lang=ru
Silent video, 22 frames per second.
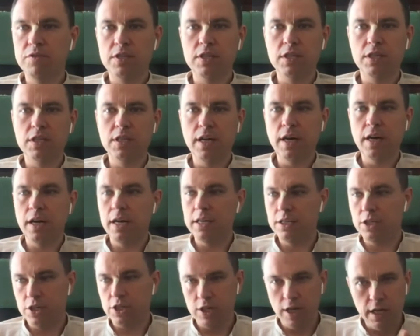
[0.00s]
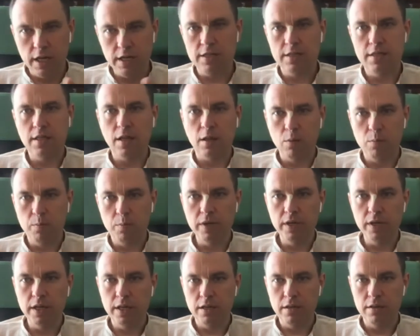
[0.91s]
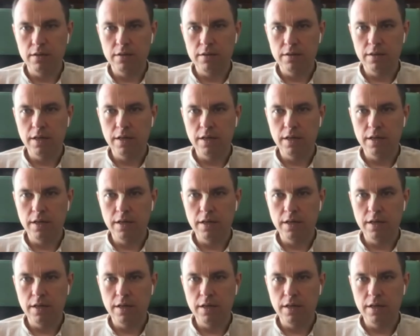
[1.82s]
всегда держались толпы,